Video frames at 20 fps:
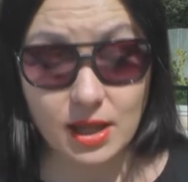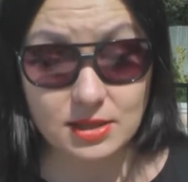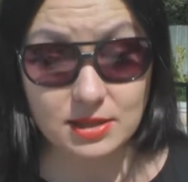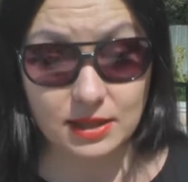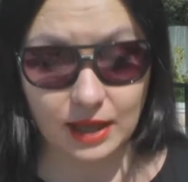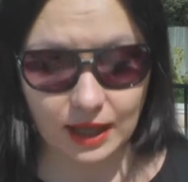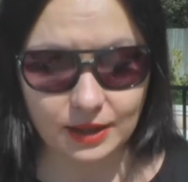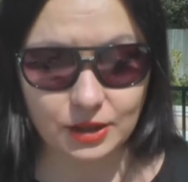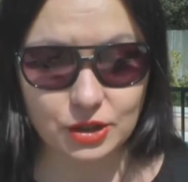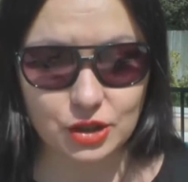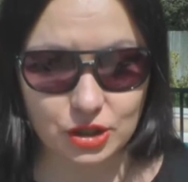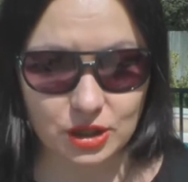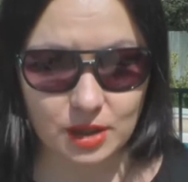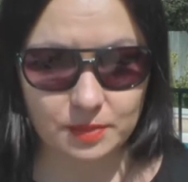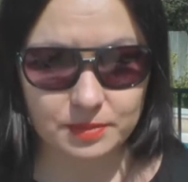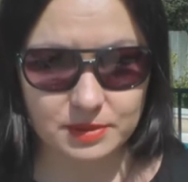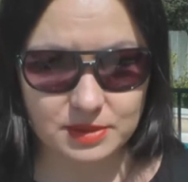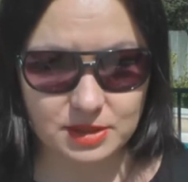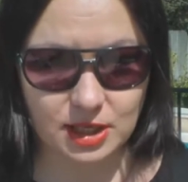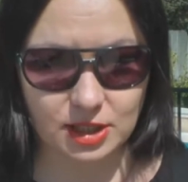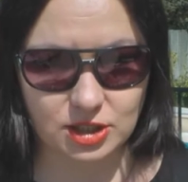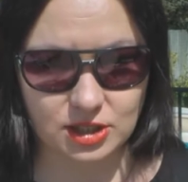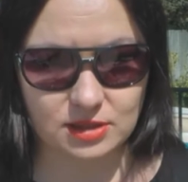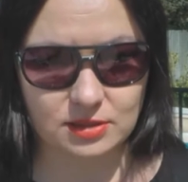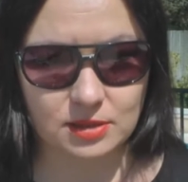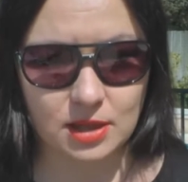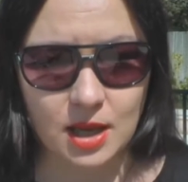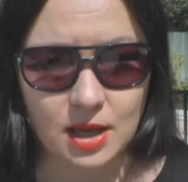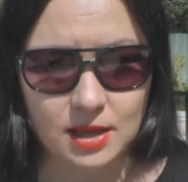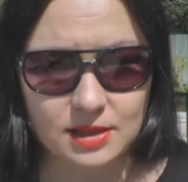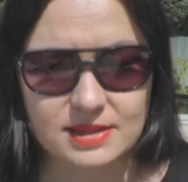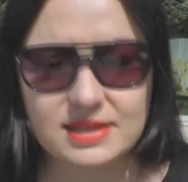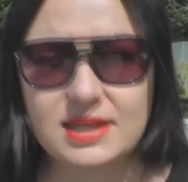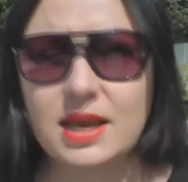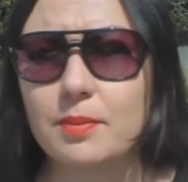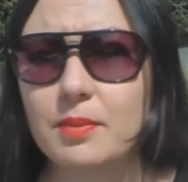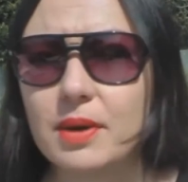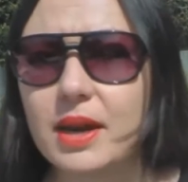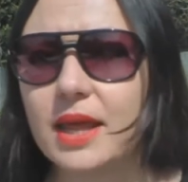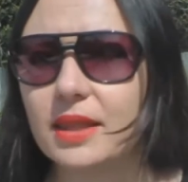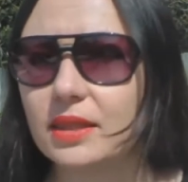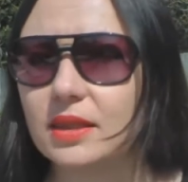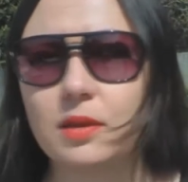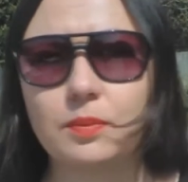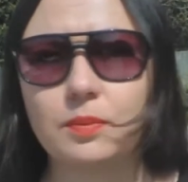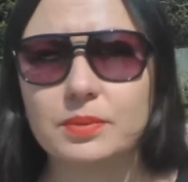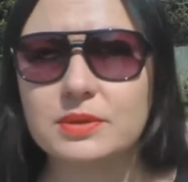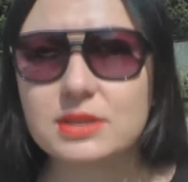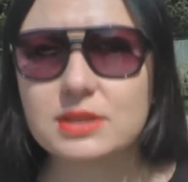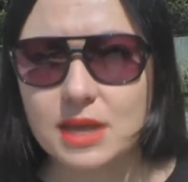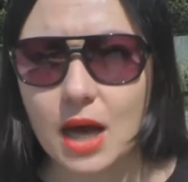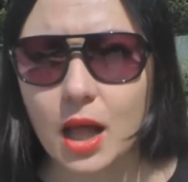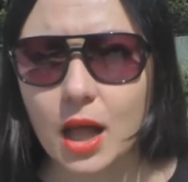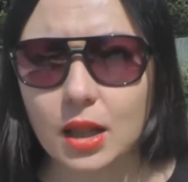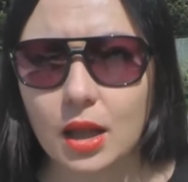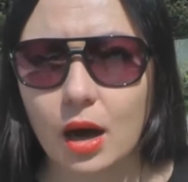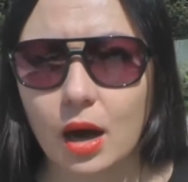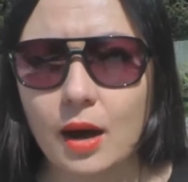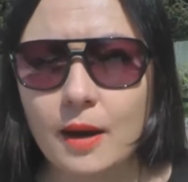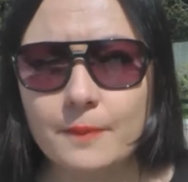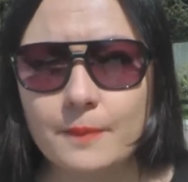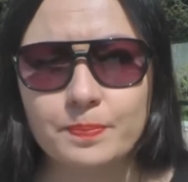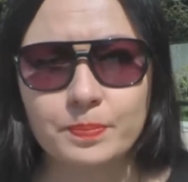лет я начала писать. Я 7 лет не писала,